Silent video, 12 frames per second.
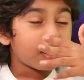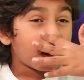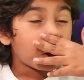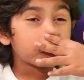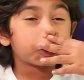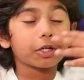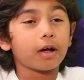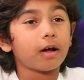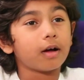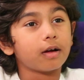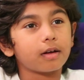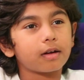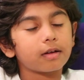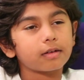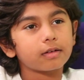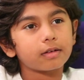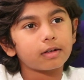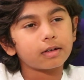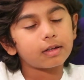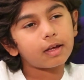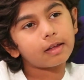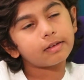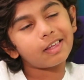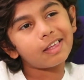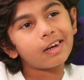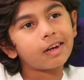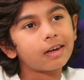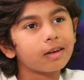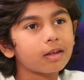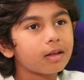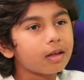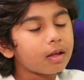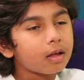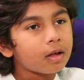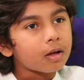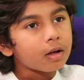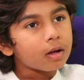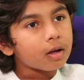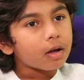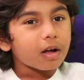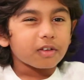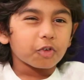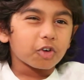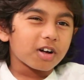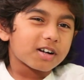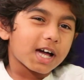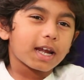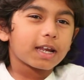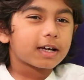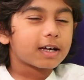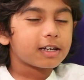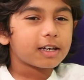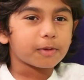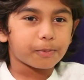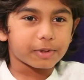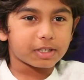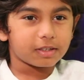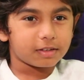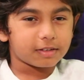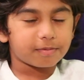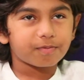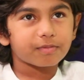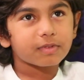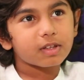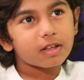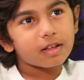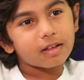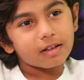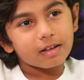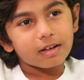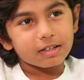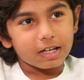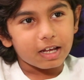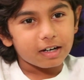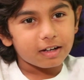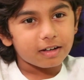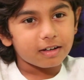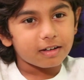నాకు చా అంటే అది అది ఒక కళ్ళక్కనే అనిపించింది కళ్ళక్కనే అనిపించింది కళ్ళ